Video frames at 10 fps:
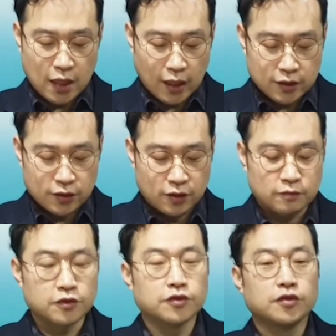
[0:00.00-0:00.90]
사랑하는
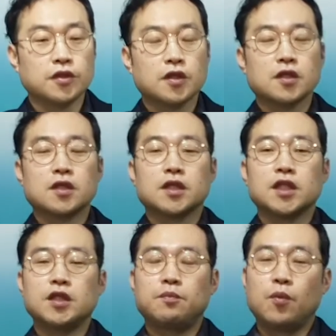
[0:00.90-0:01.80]
여러분,
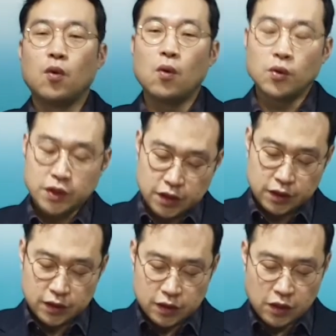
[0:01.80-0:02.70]
이
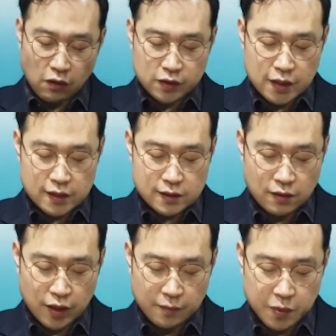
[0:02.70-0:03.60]
모든
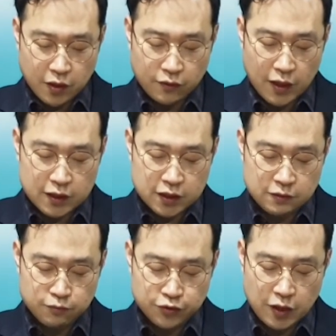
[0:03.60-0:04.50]
정체성의 변화,
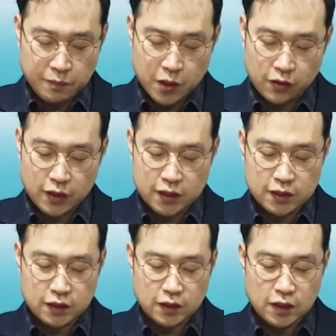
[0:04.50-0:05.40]
신분의
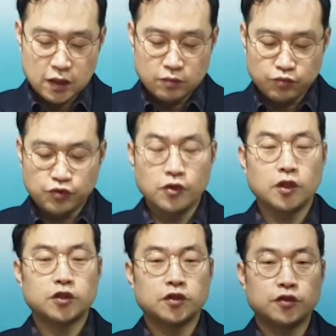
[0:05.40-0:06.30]
변화는
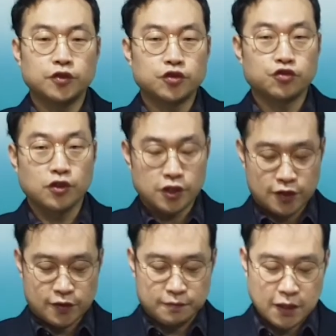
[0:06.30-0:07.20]
무엇으로
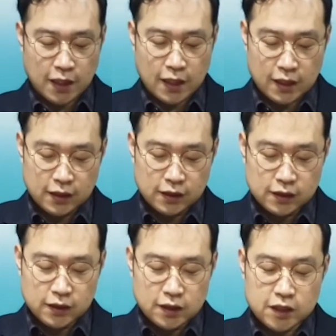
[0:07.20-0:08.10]
주어졌습니까?
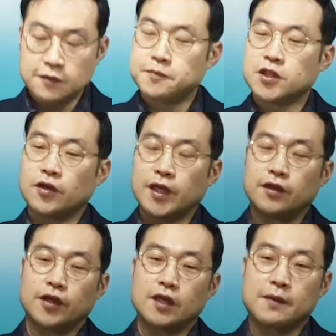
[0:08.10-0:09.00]
10절에
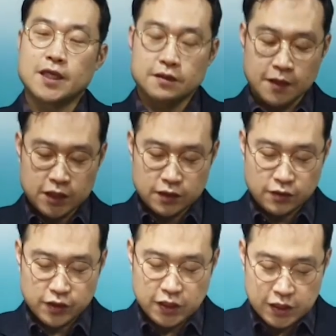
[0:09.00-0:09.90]
이렇게
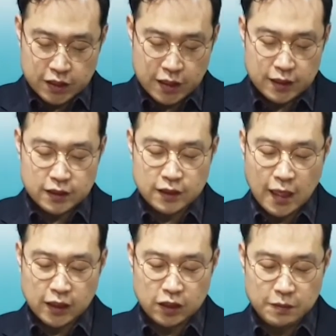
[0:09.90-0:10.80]
말씀하시죠. 이제는
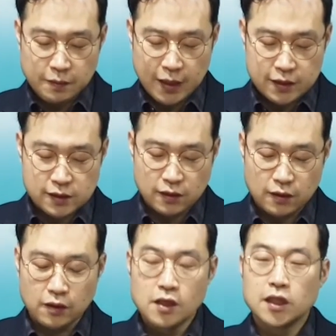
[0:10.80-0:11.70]
하나님의
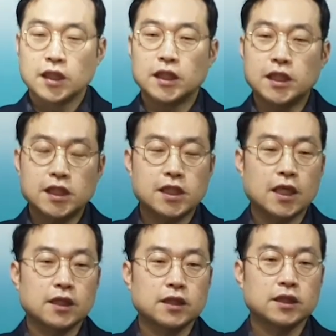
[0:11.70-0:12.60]
백성,
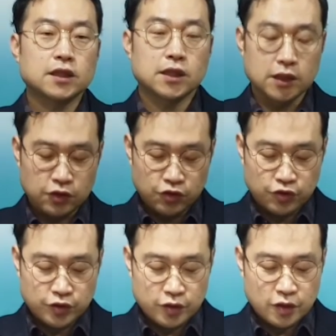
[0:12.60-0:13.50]
이제는
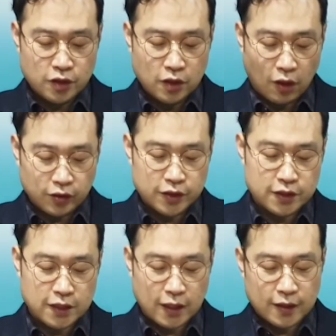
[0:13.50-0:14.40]
긍휼을
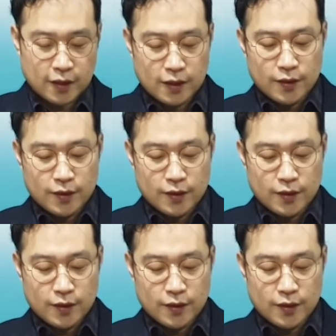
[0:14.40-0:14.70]
얻은 자.